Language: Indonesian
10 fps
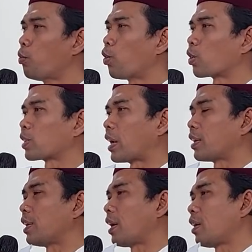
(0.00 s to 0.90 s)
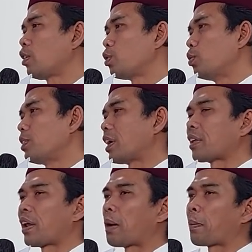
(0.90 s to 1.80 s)
murtad dia dunia
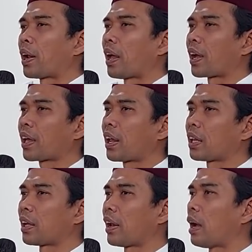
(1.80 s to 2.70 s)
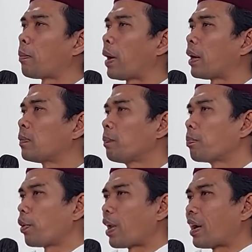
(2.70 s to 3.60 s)
tak dapat akhirat tak dapat
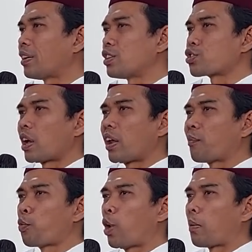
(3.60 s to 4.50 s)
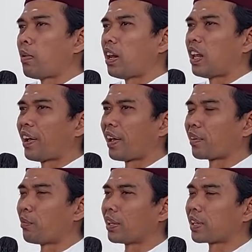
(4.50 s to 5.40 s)
menangis anak pulang meleleh
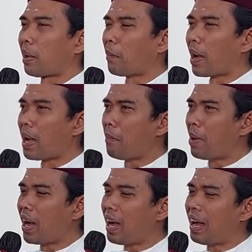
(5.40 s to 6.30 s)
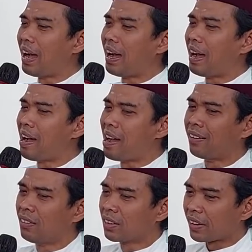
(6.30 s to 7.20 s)
air mata mama
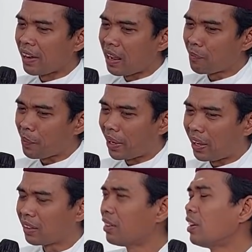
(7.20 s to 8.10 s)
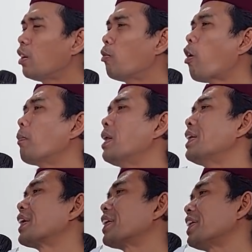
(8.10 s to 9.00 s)
kenapa
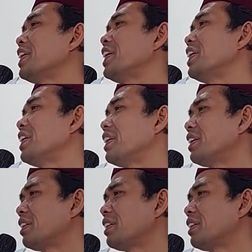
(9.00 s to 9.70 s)
mobilnya kredit